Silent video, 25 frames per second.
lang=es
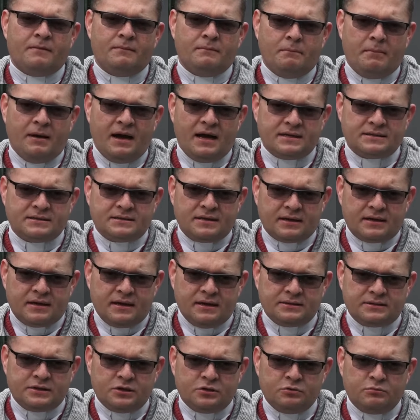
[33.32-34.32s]
basta que
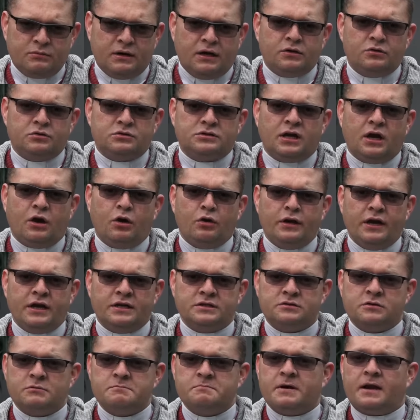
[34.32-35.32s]
el ser humano sea
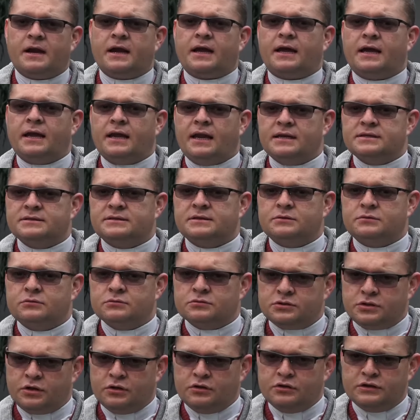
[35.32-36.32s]
honesto para que la
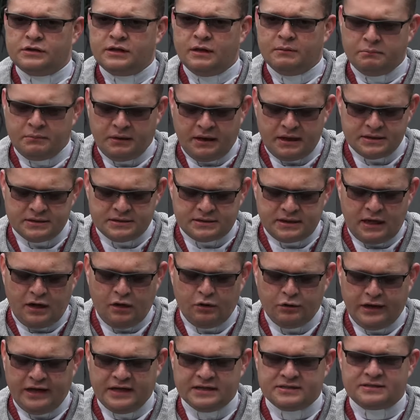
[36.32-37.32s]
institución también
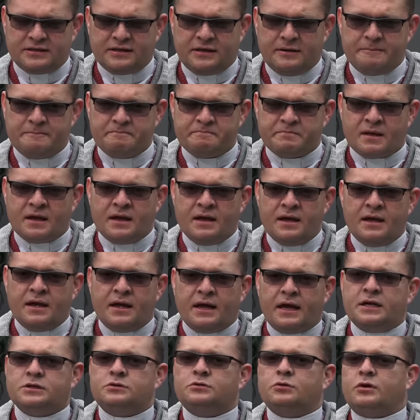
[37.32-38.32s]
sea honesta.
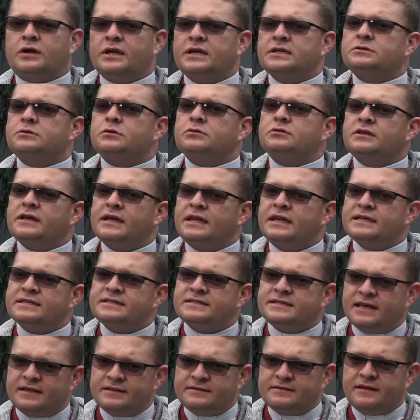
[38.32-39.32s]
Jesucristo tiene
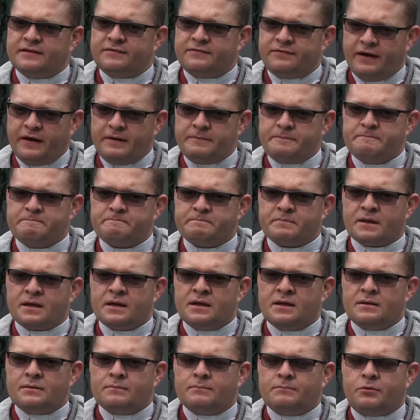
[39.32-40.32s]
sed de fe
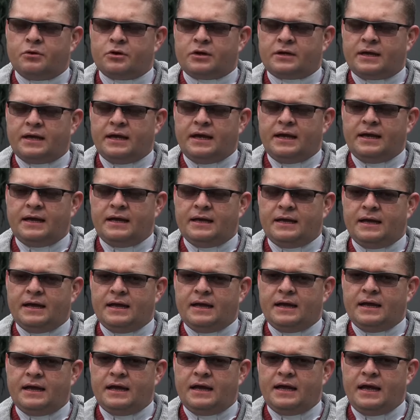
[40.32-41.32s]
porque
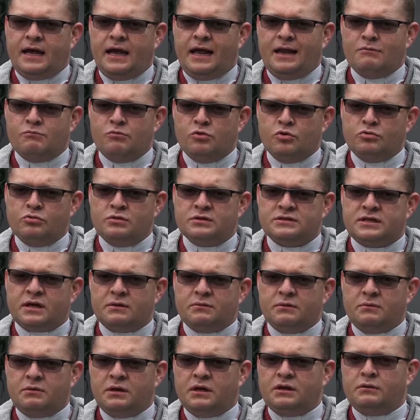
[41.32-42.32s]
el mundo está
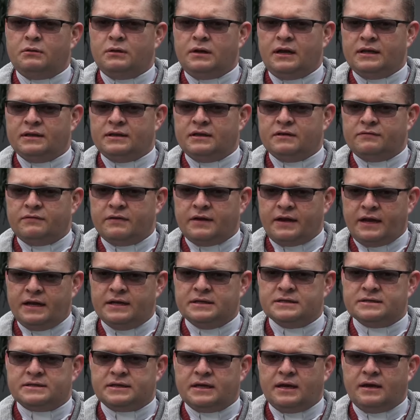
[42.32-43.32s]
viviendo en la
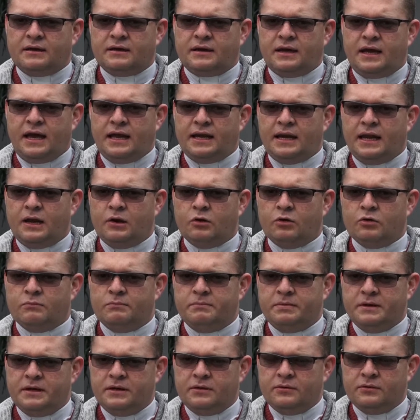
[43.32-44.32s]
indiferencia, en el
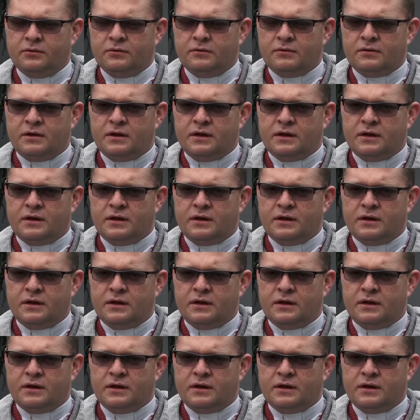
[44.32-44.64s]
olvido